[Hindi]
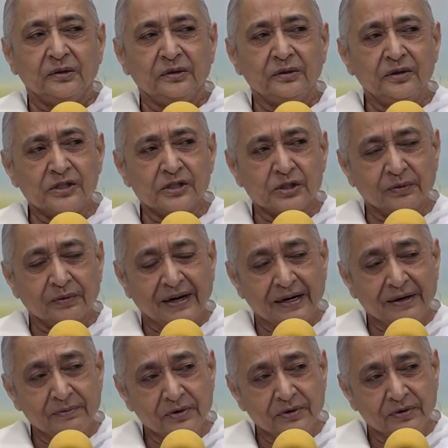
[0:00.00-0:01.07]
तो
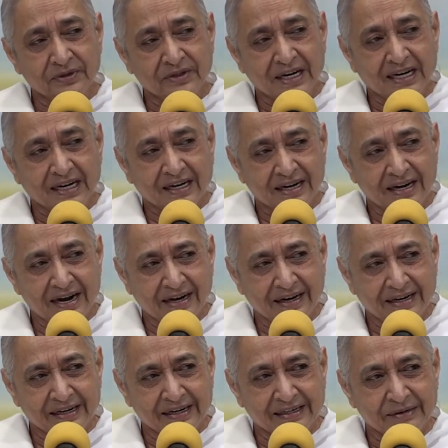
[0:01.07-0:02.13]
स्वयं को देखना
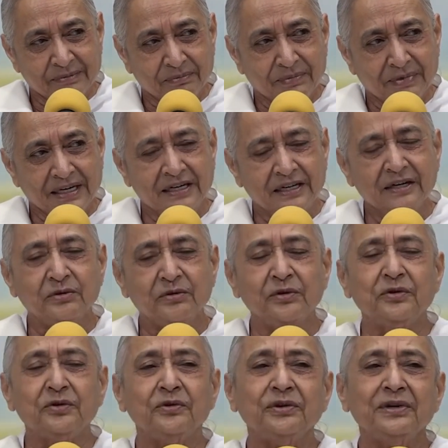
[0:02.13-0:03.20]
है कि मेरे को
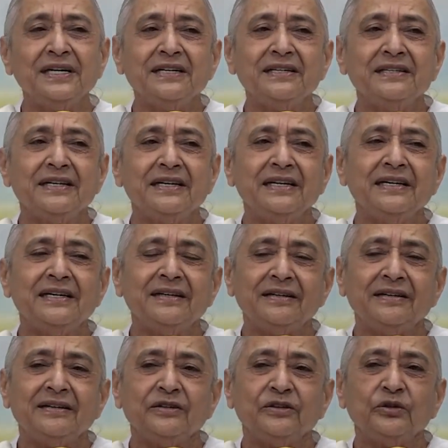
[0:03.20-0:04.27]
कोई इंद्रिय
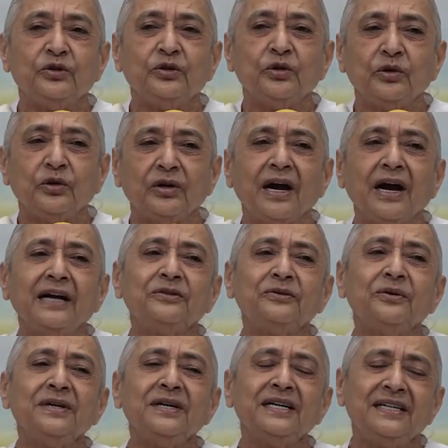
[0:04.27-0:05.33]
धोखा
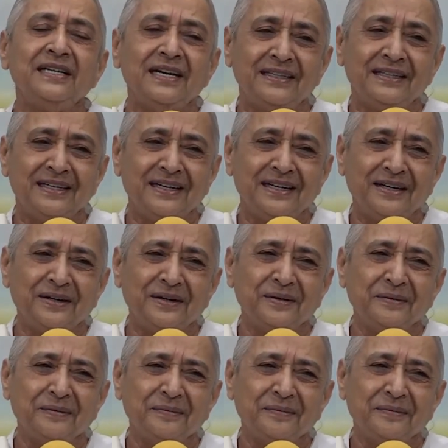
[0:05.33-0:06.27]
तो नहीं देती है